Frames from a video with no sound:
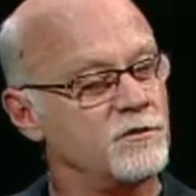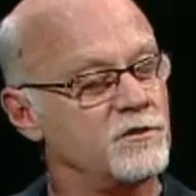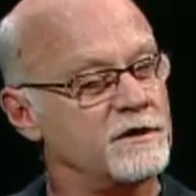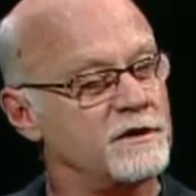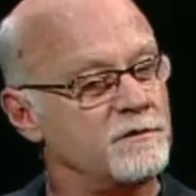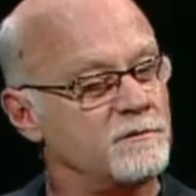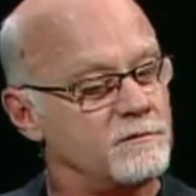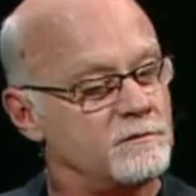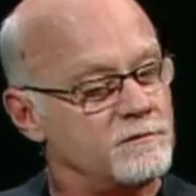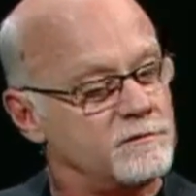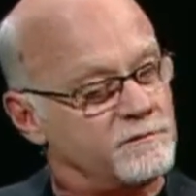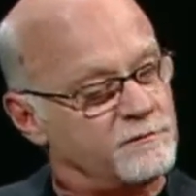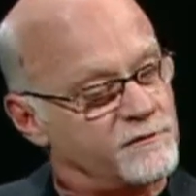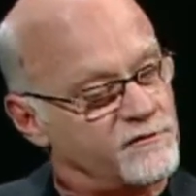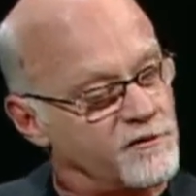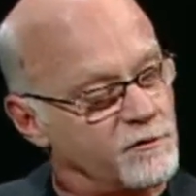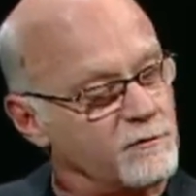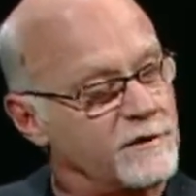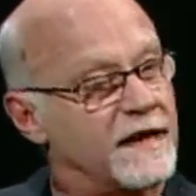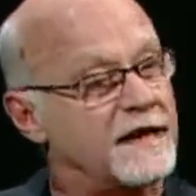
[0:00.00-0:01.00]
porque
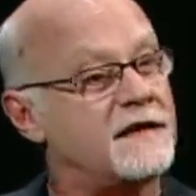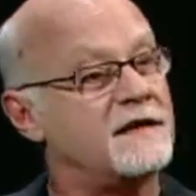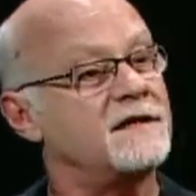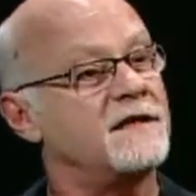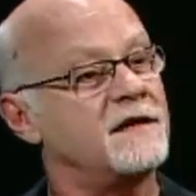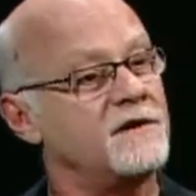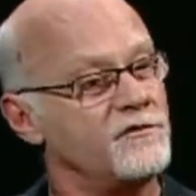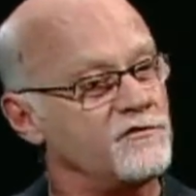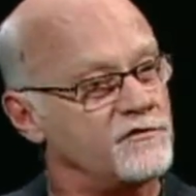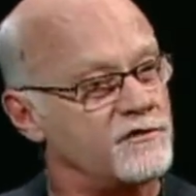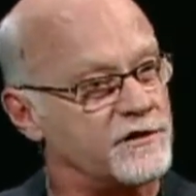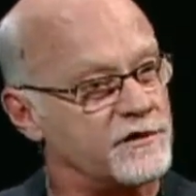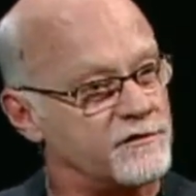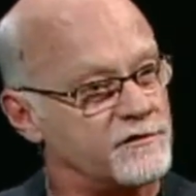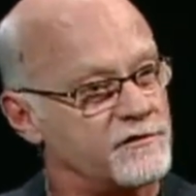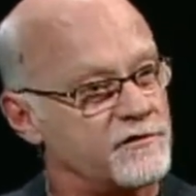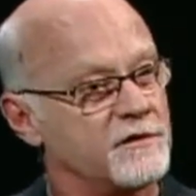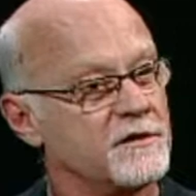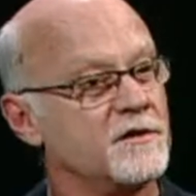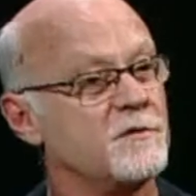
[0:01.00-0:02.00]
são
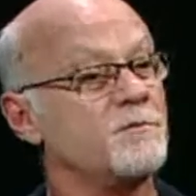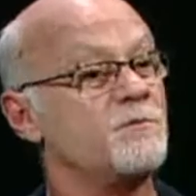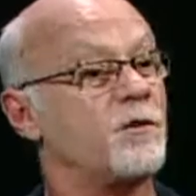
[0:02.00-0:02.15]
características